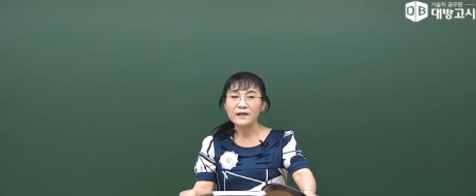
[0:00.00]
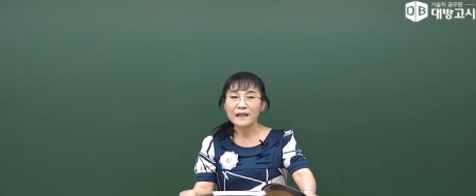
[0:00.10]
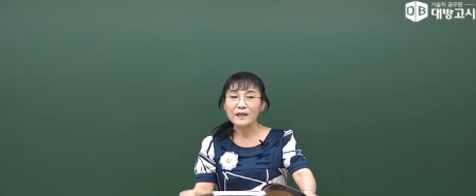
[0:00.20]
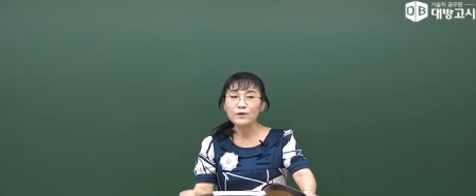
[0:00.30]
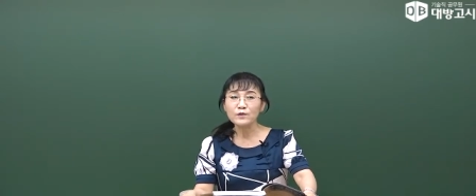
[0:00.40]

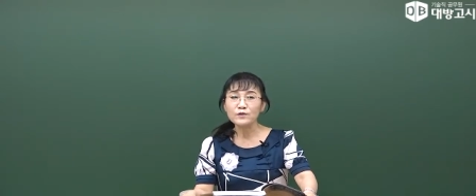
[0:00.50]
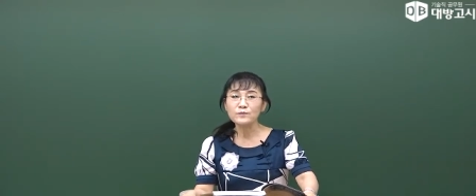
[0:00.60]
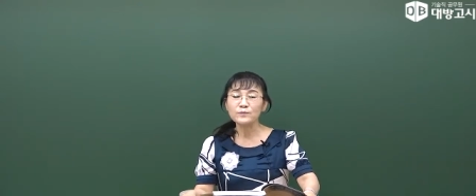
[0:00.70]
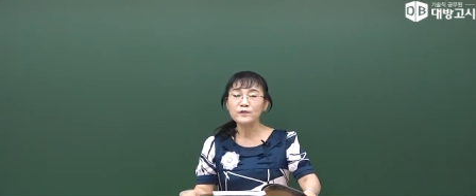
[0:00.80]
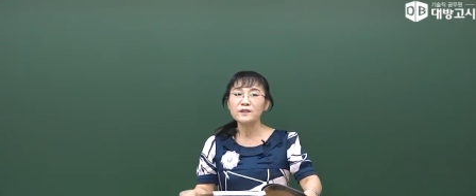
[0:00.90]

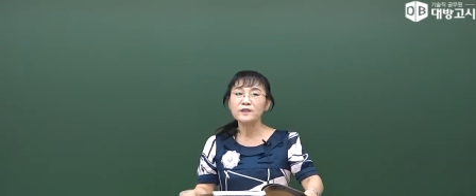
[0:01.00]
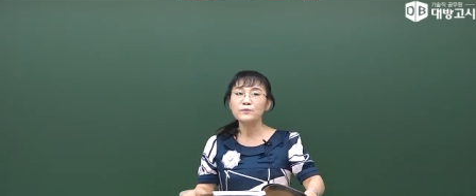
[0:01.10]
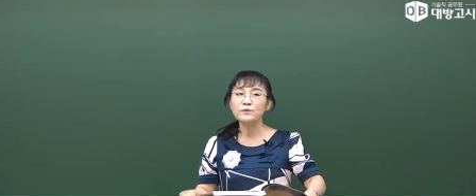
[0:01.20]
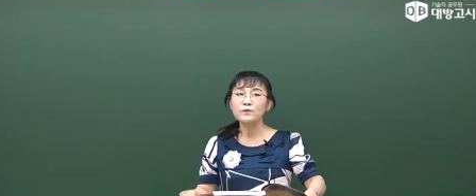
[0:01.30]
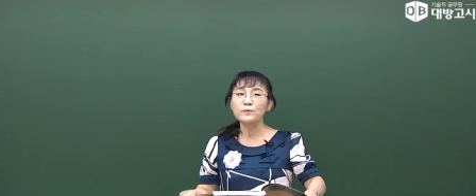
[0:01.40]
나눠준
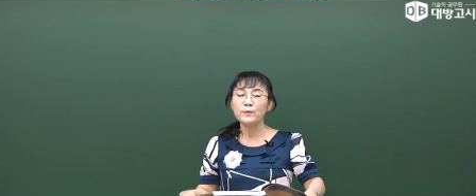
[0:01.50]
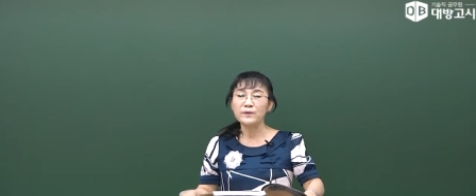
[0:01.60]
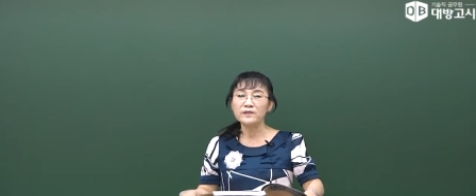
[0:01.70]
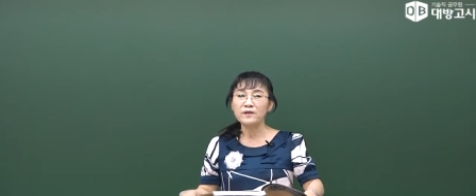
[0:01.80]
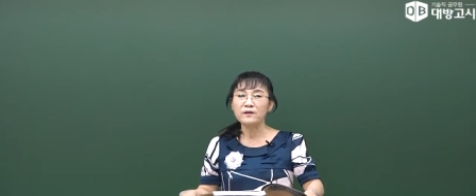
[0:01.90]
프린트물을
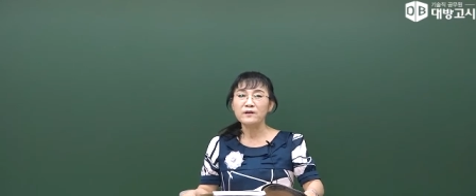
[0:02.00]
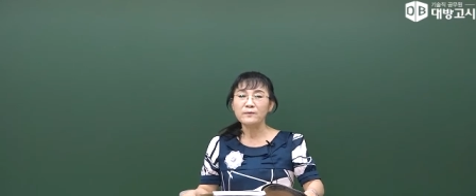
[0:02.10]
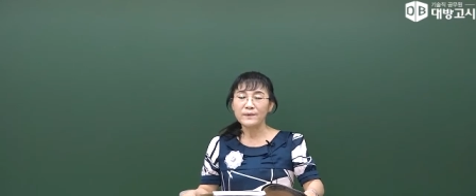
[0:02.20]
보면서